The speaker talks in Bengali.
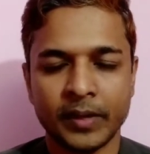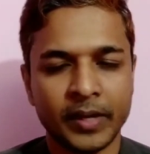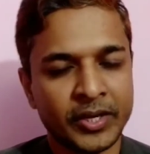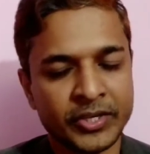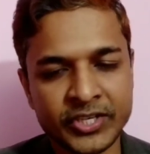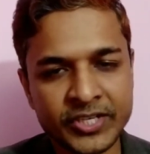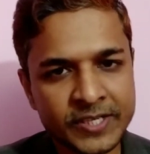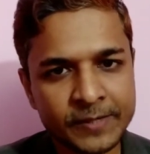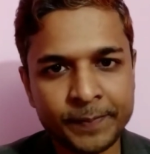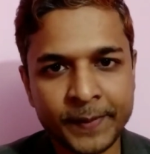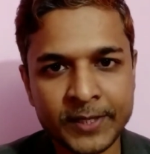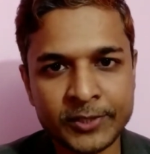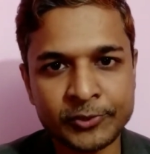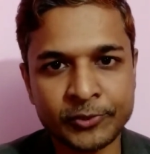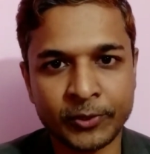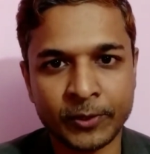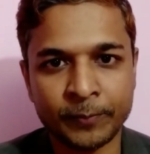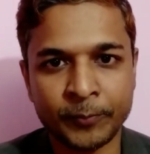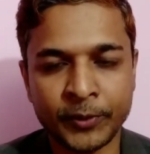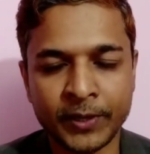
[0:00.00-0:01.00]
এসএসসি পাস
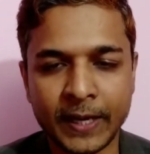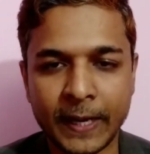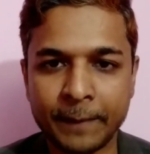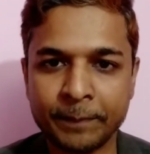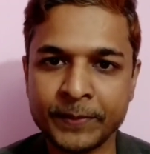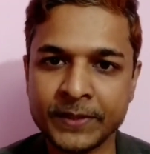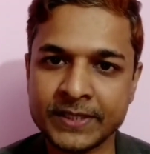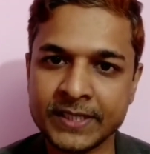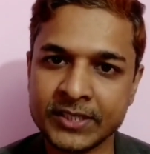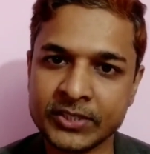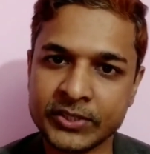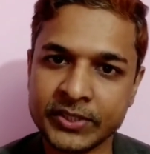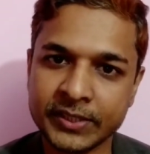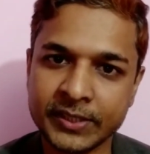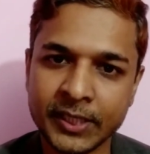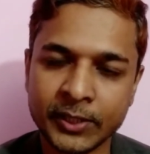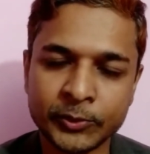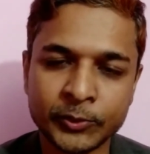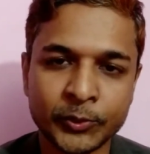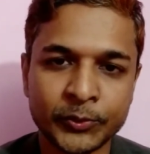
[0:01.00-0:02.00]
করার পর আপনি যে
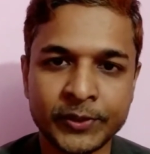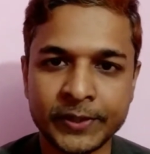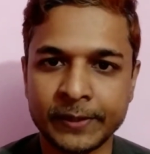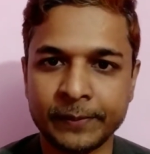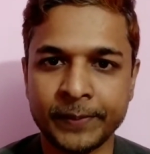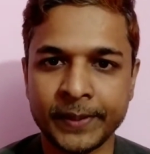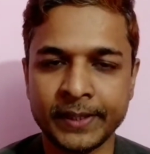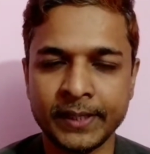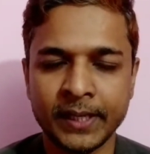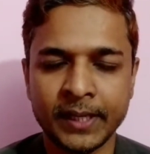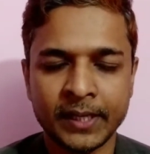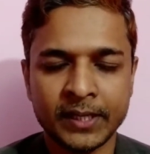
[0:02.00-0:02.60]
সিদ্ধান্তটি নেবেন